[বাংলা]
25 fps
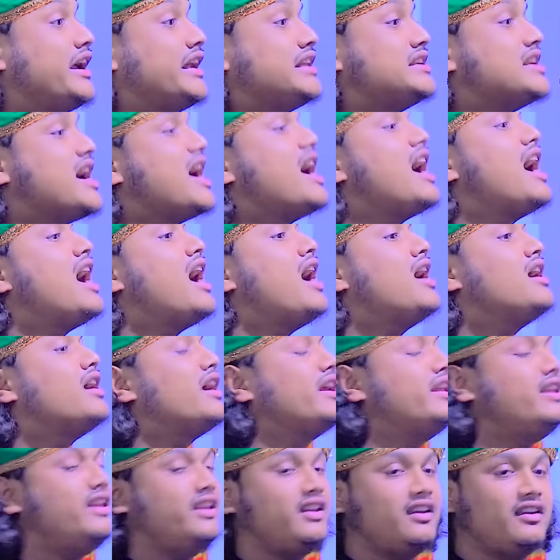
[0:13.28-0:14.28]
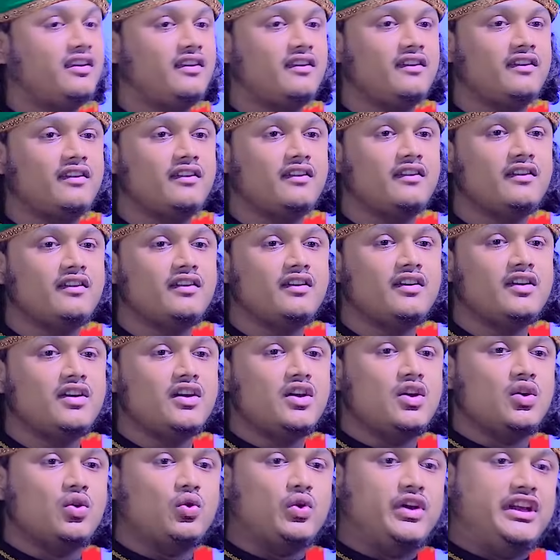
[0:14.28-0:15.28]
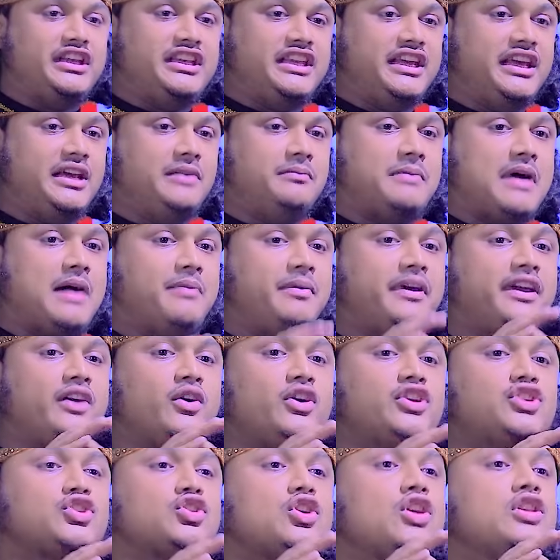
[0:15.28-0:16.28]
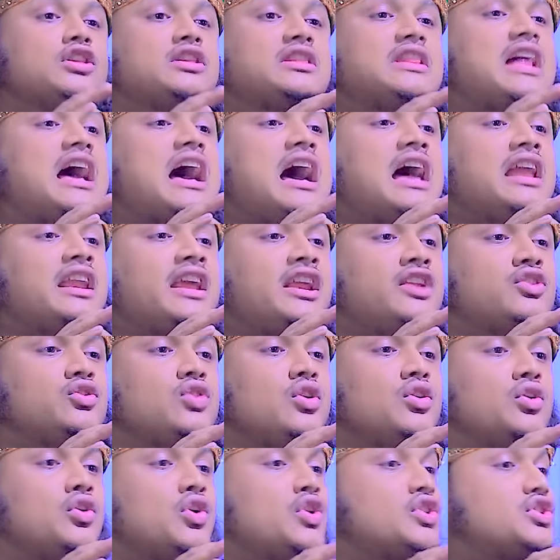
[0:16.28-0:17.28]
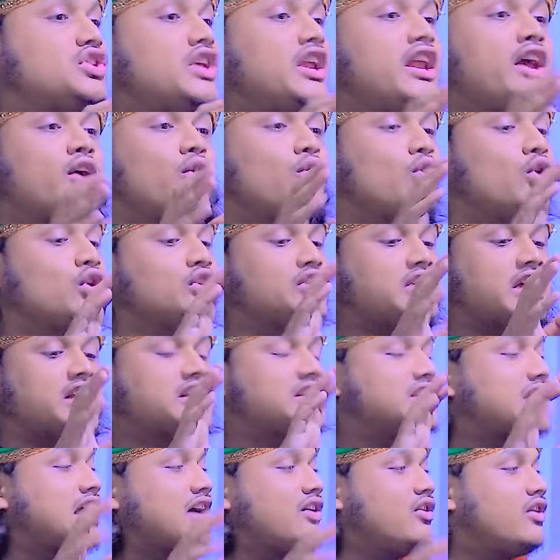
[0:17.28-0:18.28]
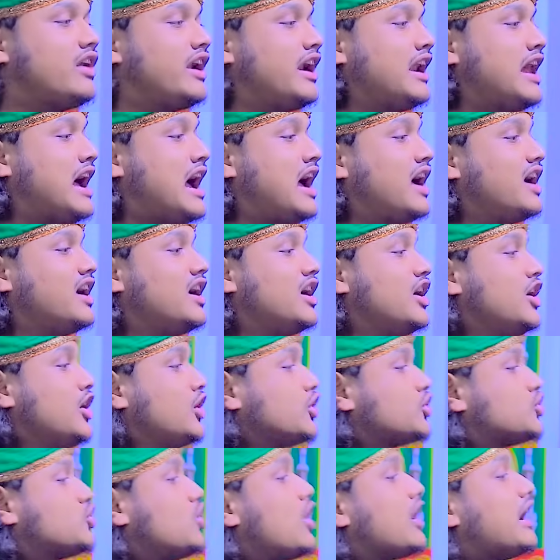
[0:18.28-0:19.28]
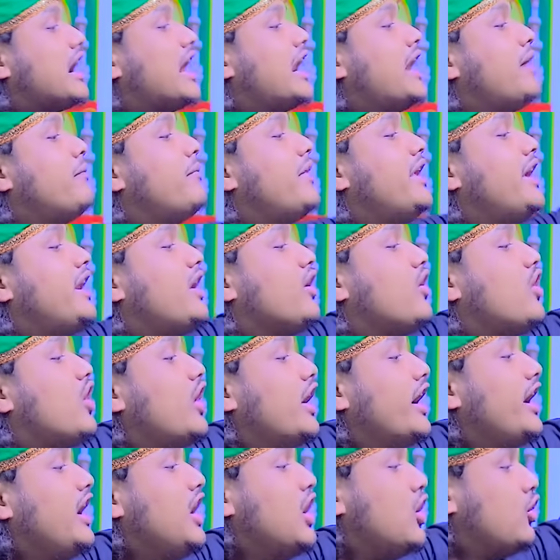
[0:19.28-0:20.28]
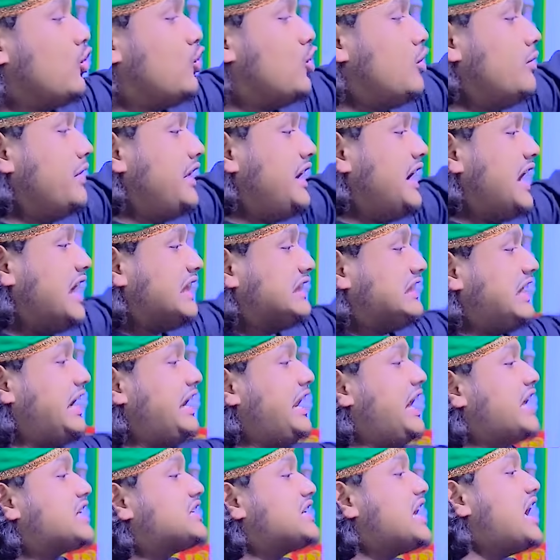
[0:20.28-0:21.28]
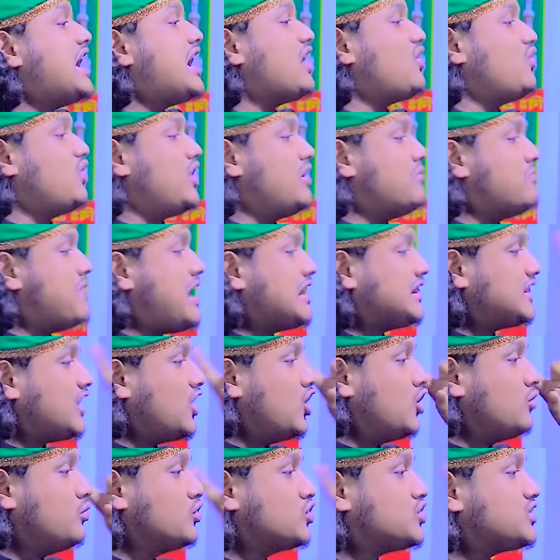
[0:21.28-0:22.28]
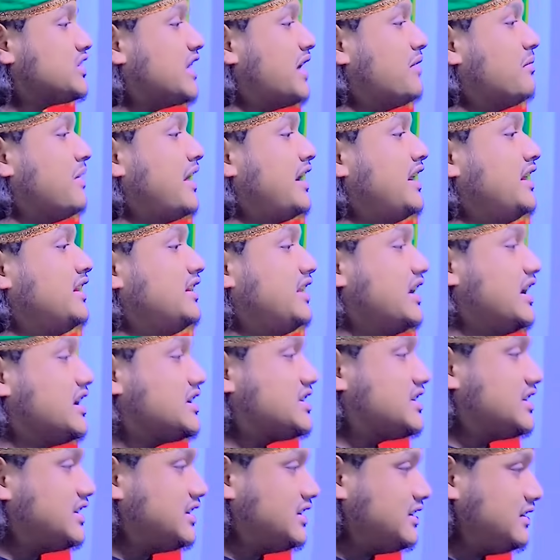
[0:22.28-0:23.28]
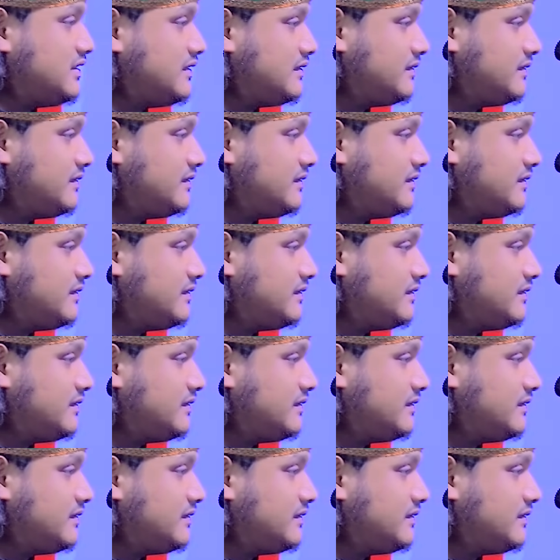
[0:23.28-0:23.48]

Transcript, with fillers: হয়ে যায় ওই ঠিকভাবে ওই সন্তানের জন্য ছেলে কোনো চেষ্টা করে না সকালে বের হয় গভীর রাত্রে নেশা করে মাতাল অবস্থায় বাড়িতে আসে